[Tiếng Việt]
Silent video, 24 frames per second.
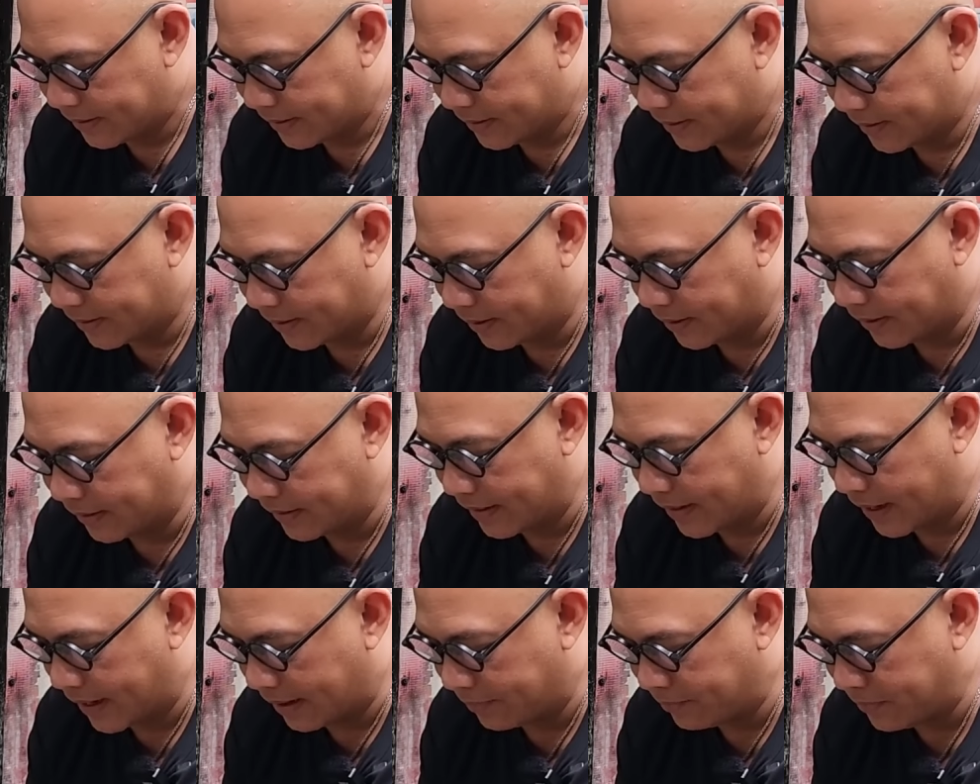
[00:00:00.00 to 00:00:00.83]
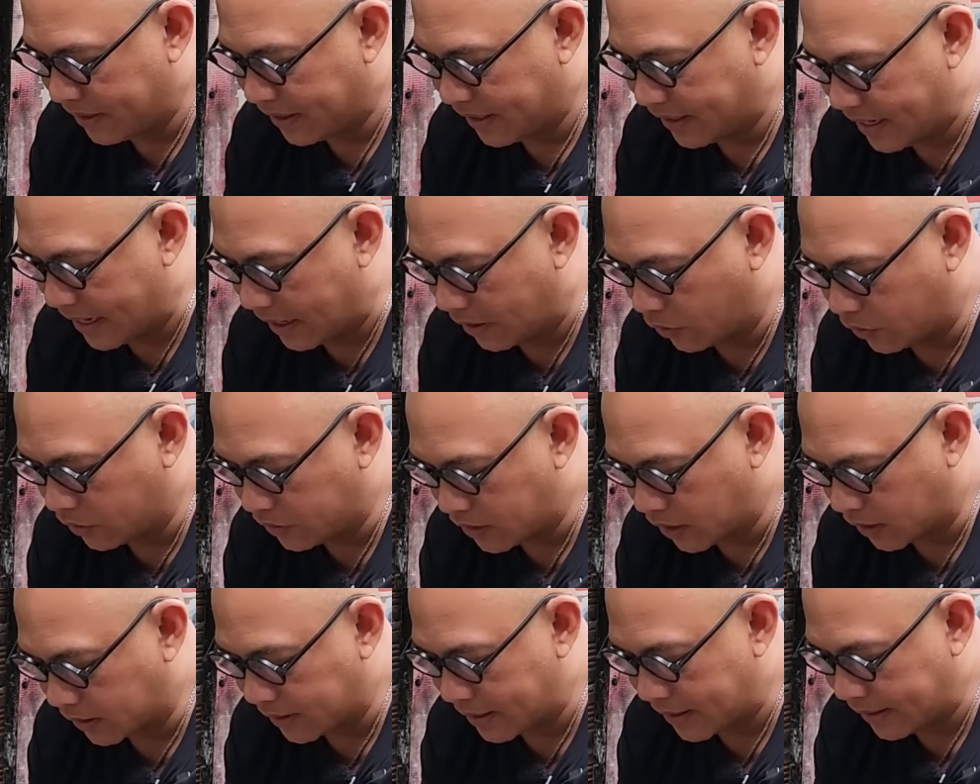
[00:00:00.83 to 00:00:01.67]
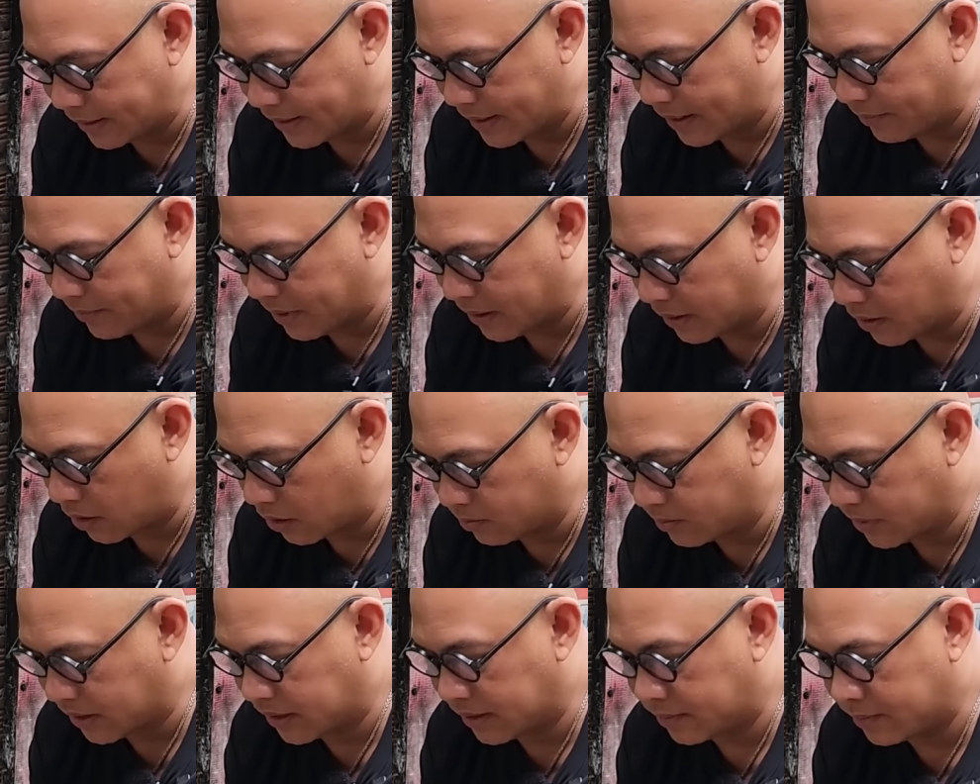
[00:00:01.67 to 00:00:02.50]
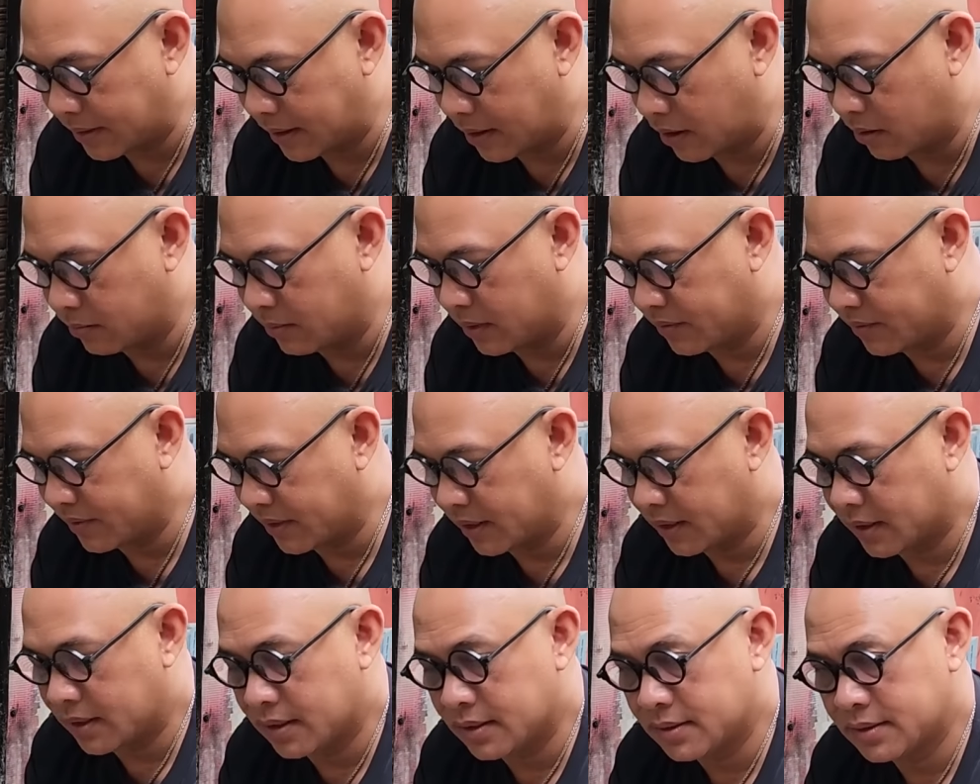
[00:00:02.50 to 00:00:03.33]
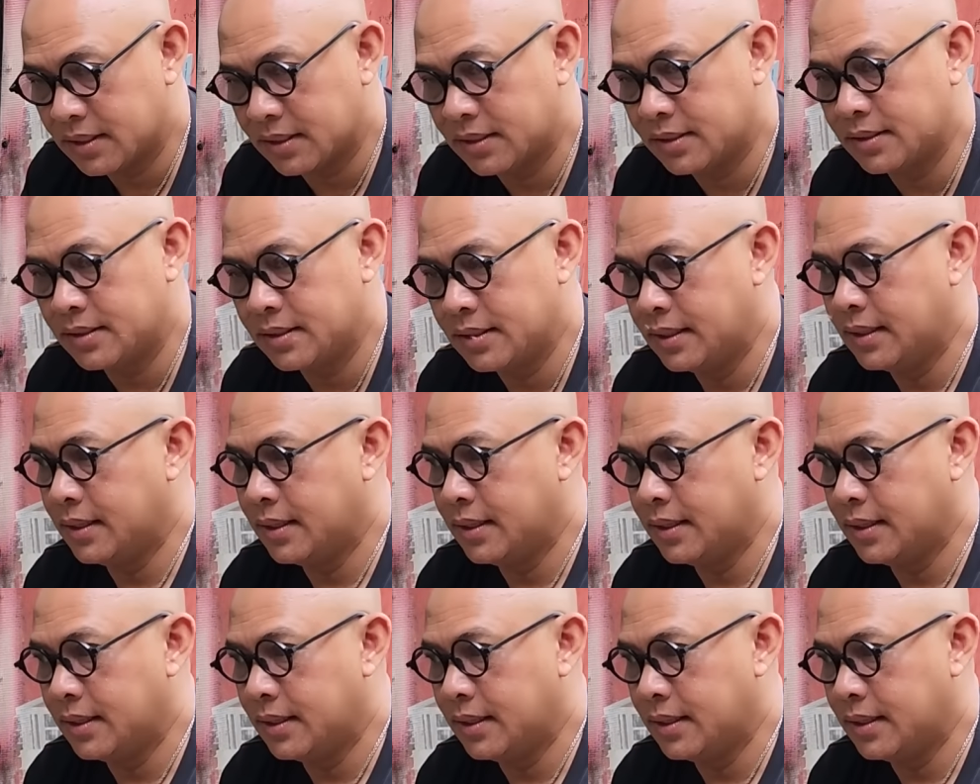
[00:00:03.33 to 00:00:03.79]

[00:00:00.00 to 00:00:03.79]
Rồi dạ, Miri đang ngồi trực đây nha bà con mình phải đó, xin.